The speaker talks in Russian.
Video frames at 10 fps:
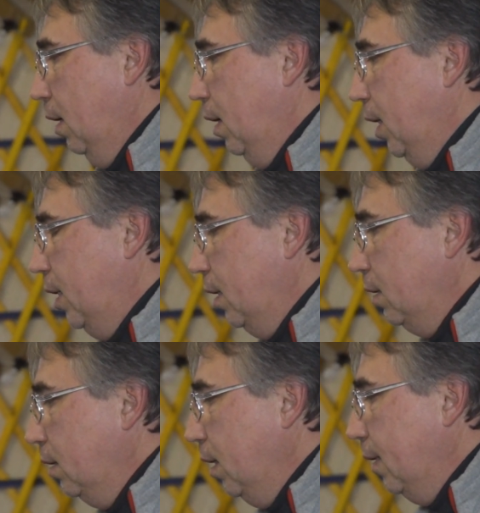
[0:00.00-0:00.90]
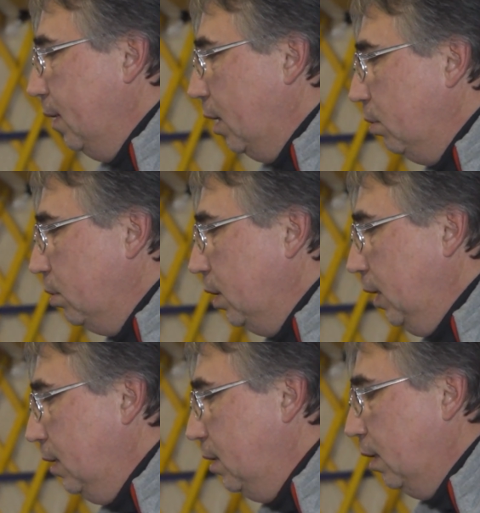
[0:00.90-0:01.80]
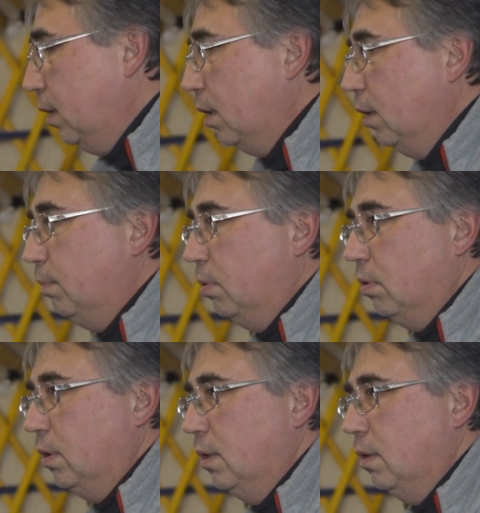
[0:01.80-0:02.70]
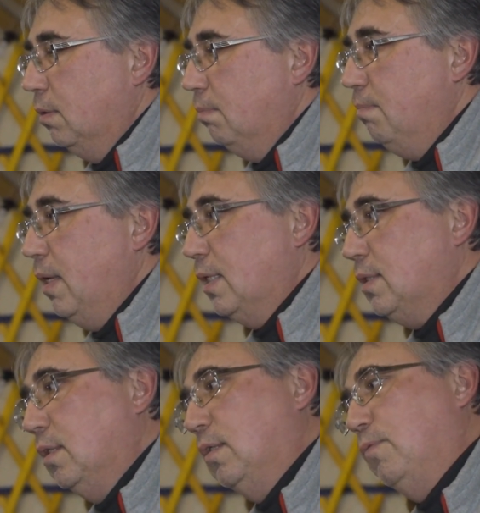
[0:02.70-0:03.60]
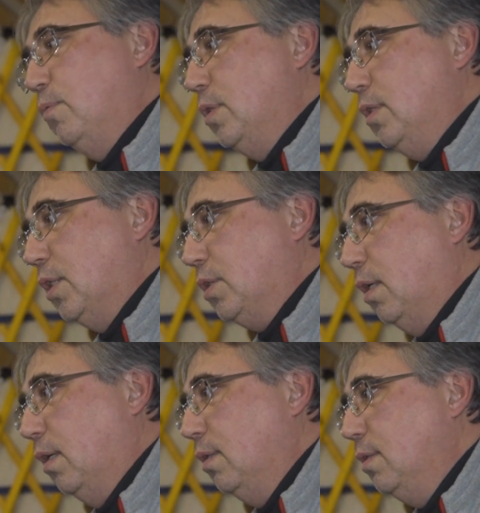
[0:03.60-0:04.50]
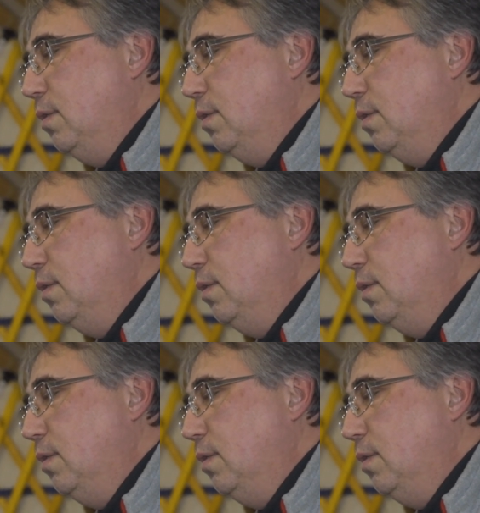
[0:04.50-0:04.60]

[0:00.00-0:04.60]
э, коренные народы едят рыбу мясо – это вкусняшка.